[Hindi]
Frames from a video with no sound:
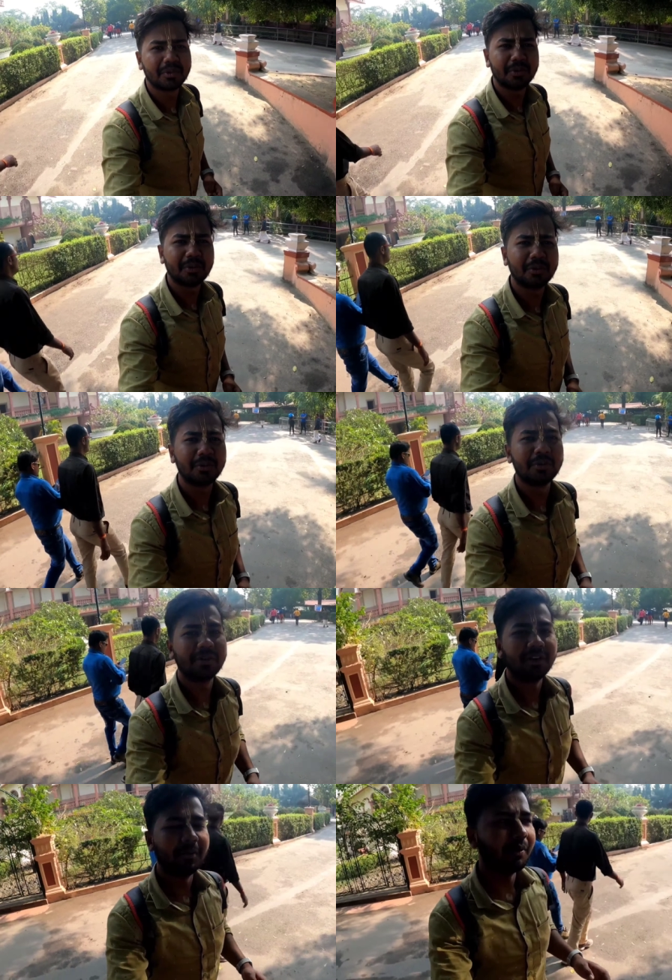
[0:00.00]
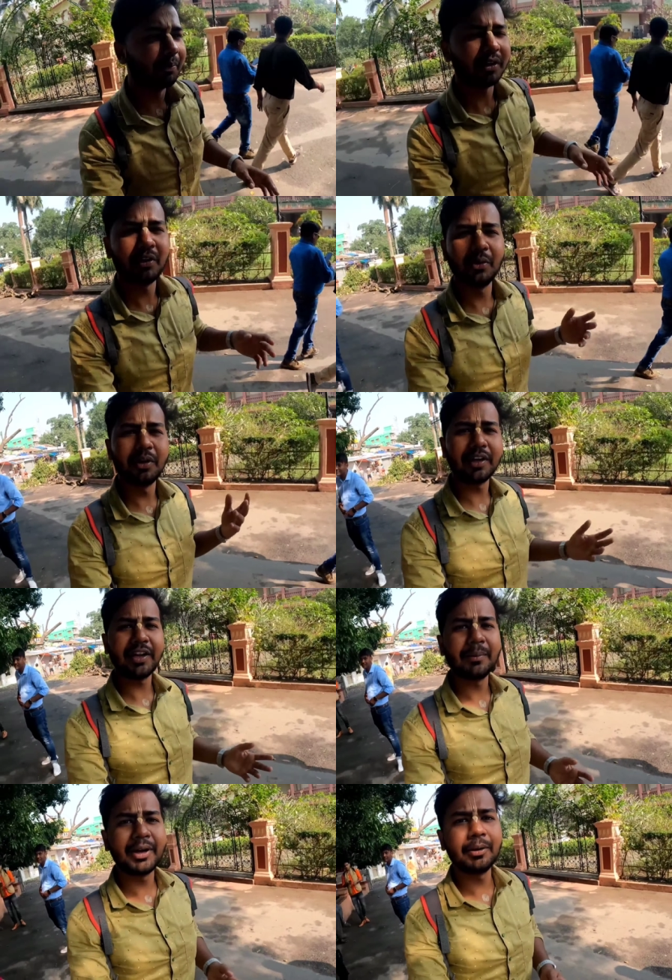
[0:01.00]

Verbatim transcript: सो so, हम लोग पूरा टूर कर रहे हैं